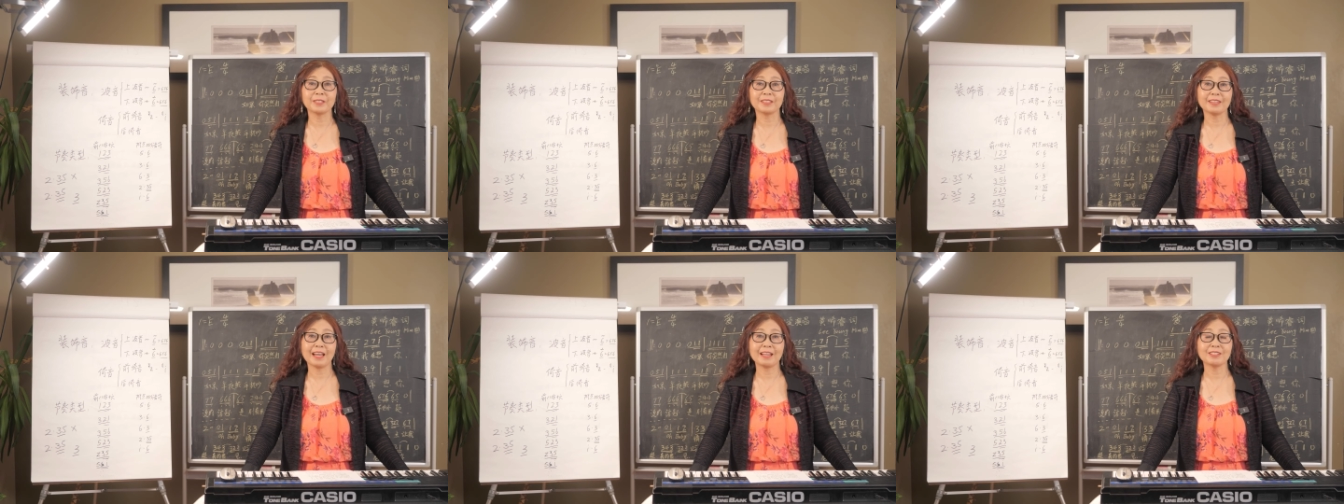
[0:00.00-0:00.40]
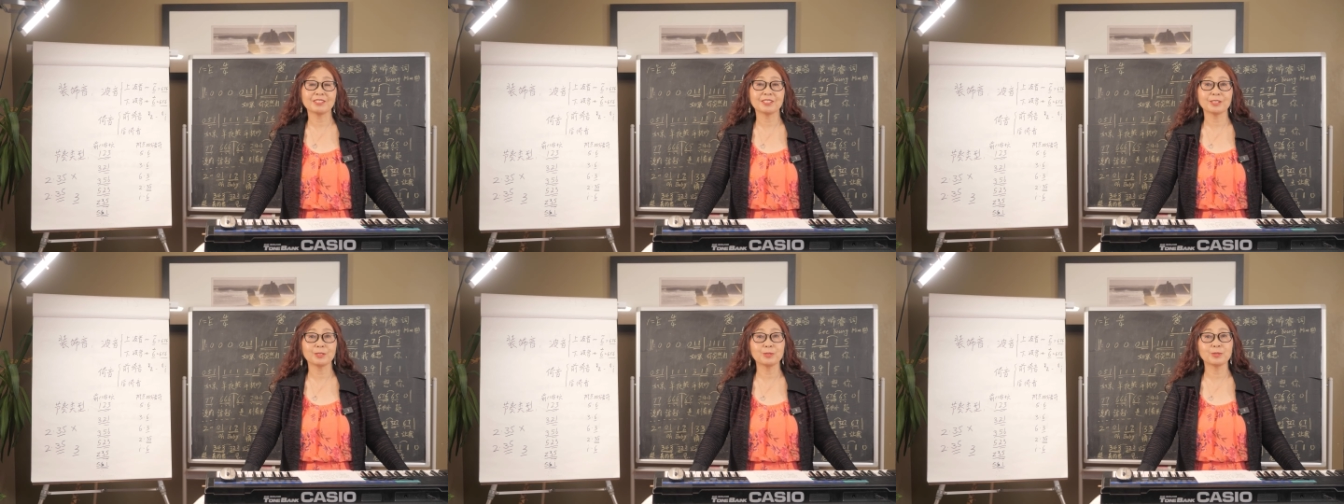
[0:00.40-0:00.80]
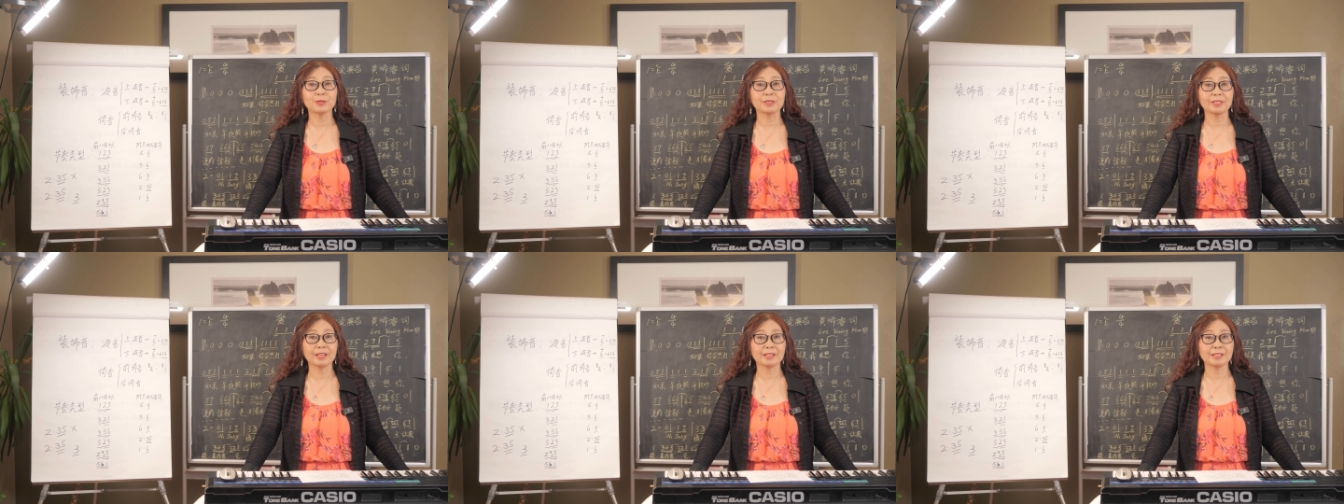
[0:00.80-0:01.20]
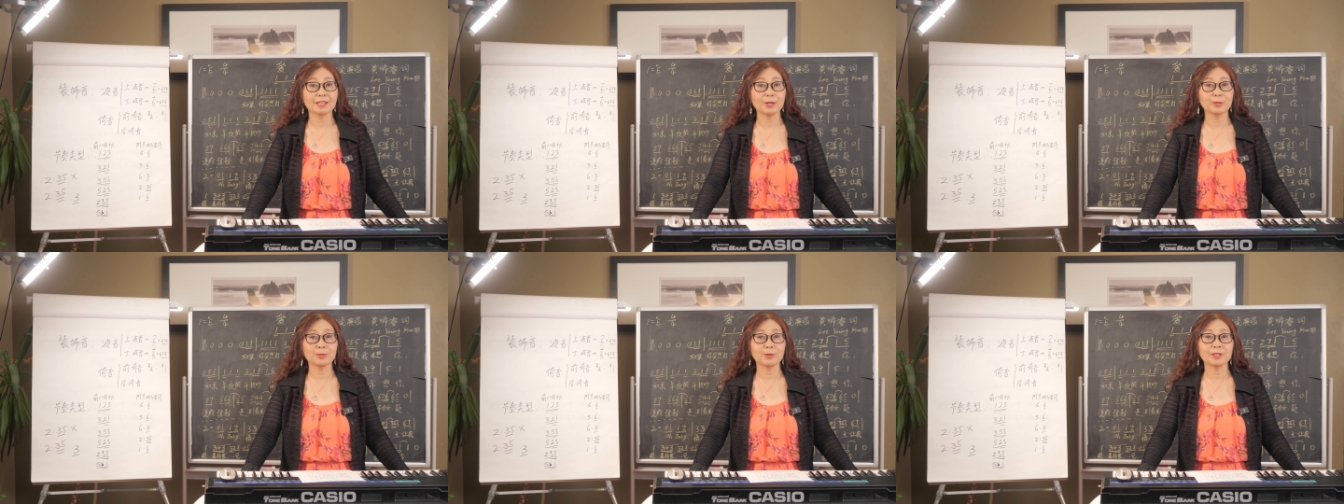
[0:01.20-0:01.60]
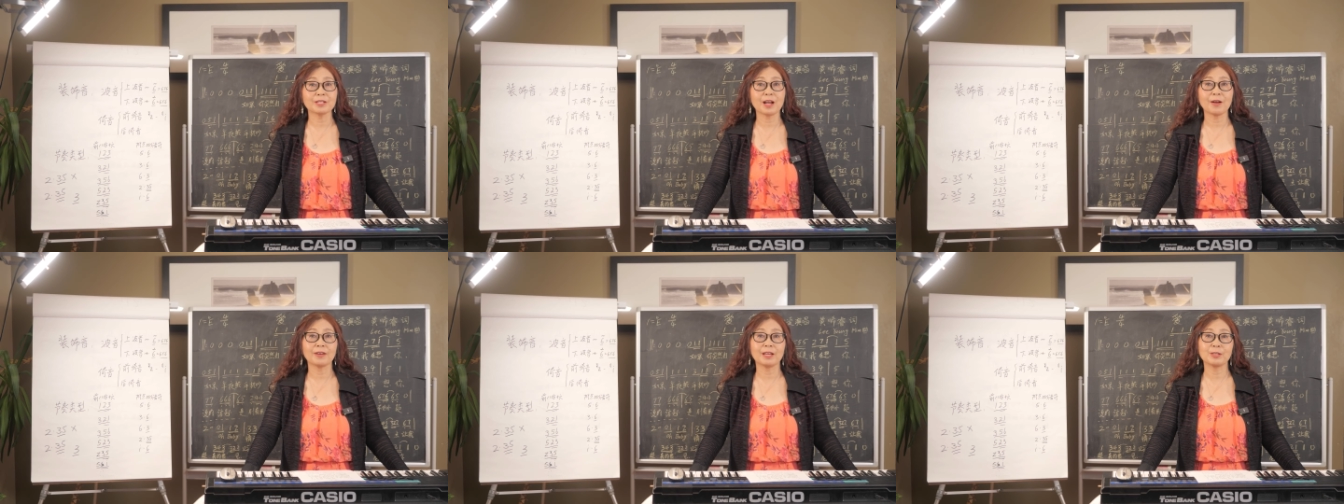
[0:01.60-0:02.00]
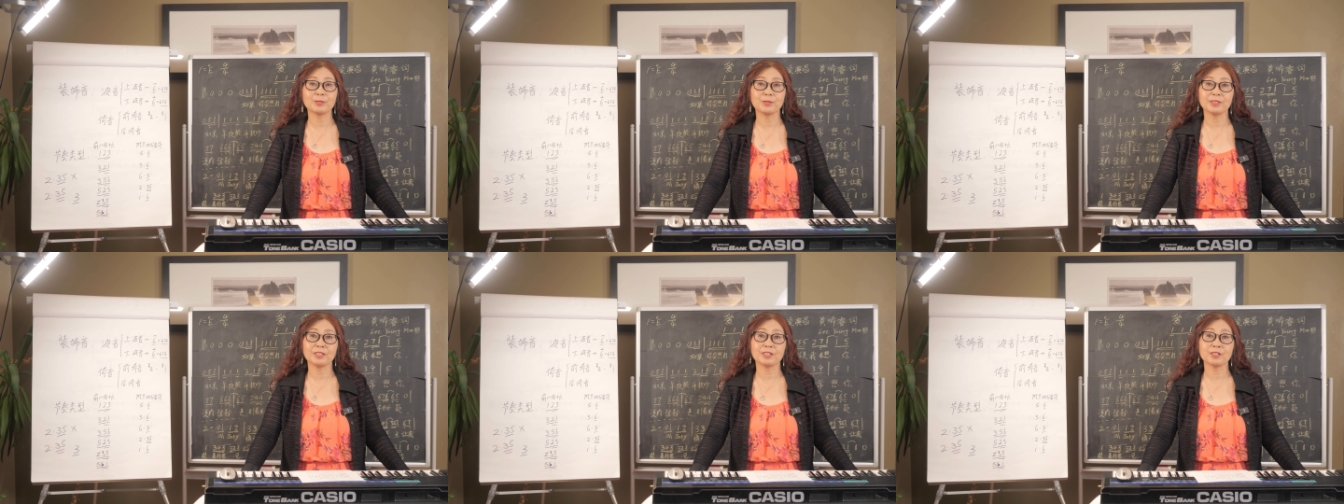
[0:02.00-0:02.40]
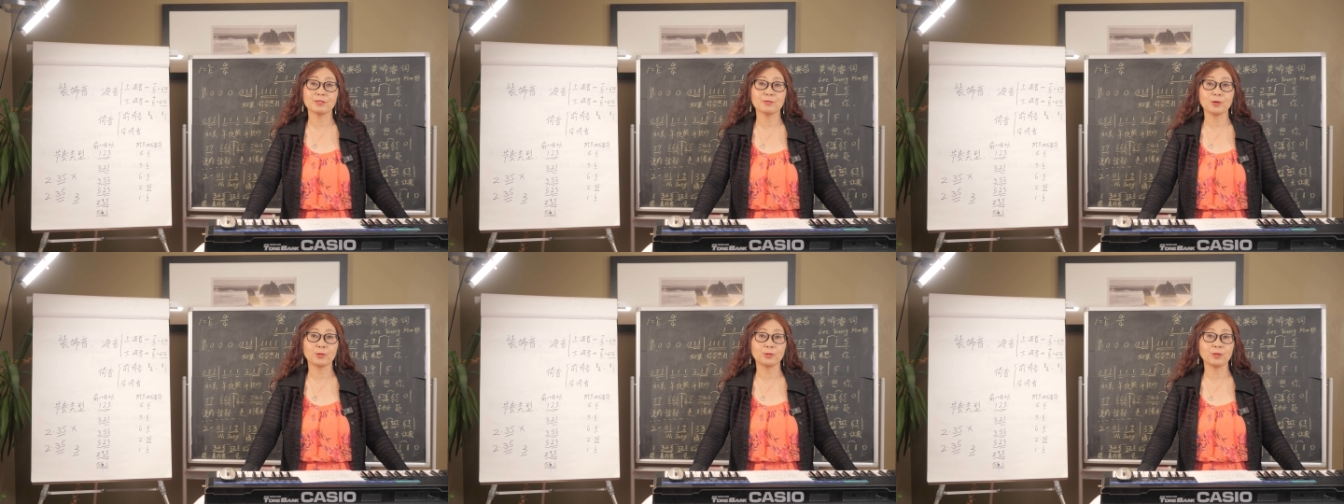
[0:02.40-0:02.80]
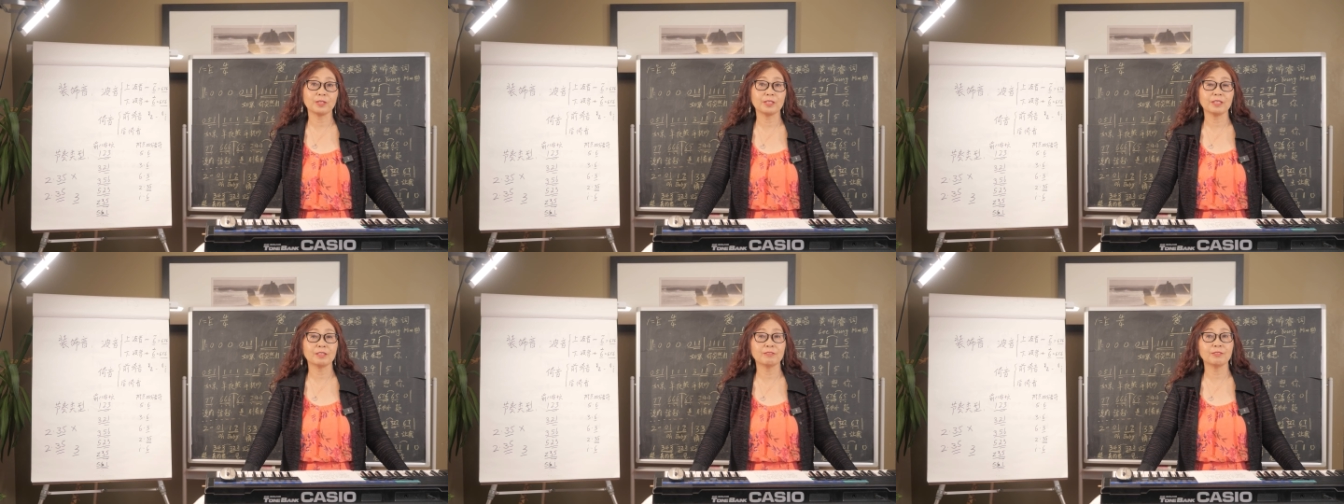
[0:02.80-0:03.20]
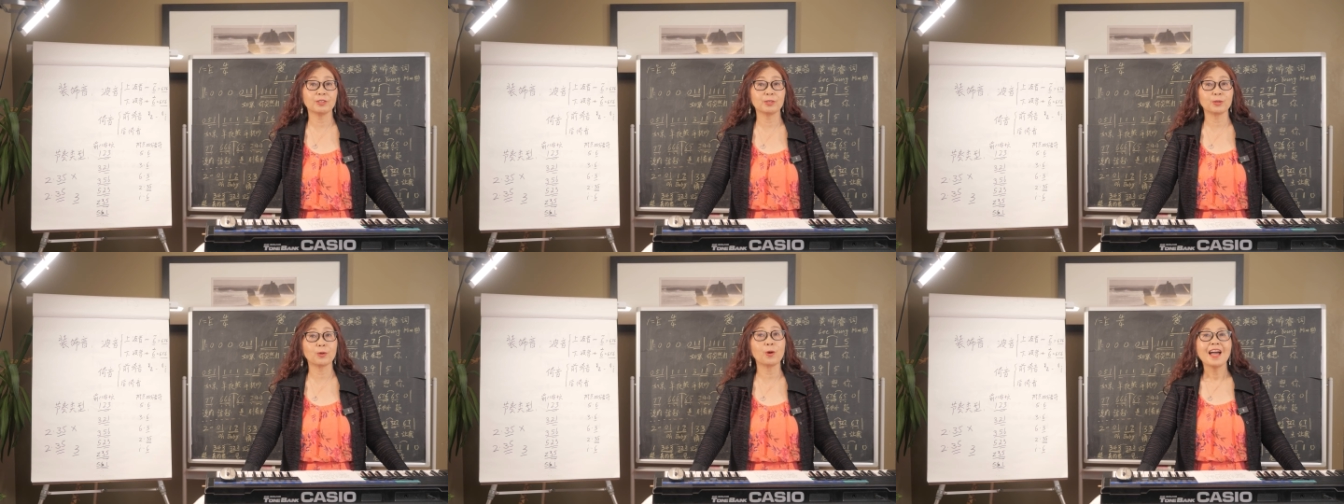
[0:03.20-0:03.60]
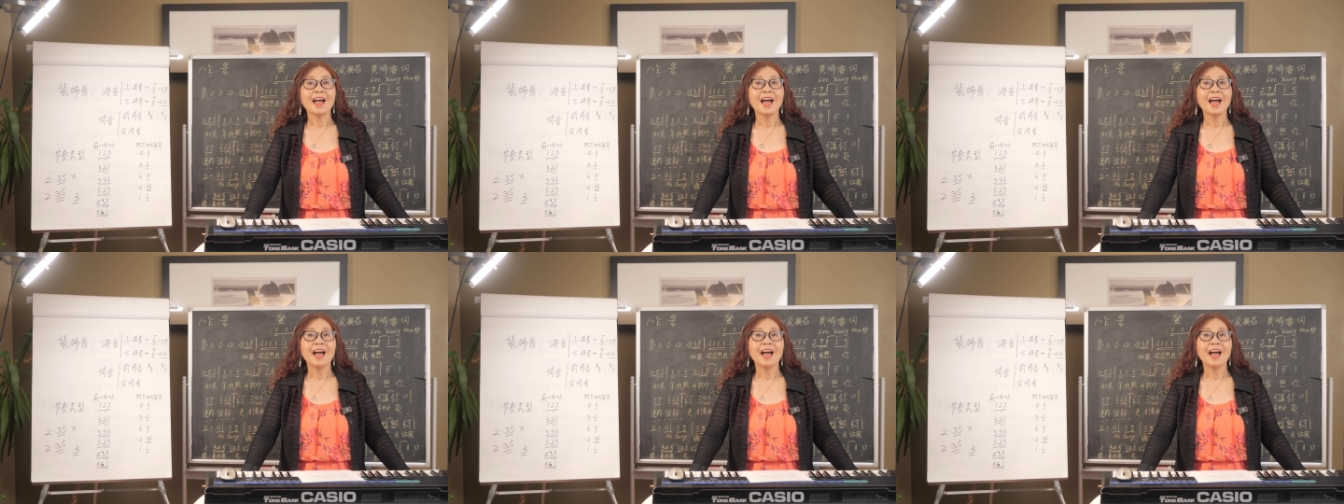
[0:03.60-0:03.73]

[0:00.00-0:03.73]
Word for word: 平台是根据点赞多少来决定是否推你的 video。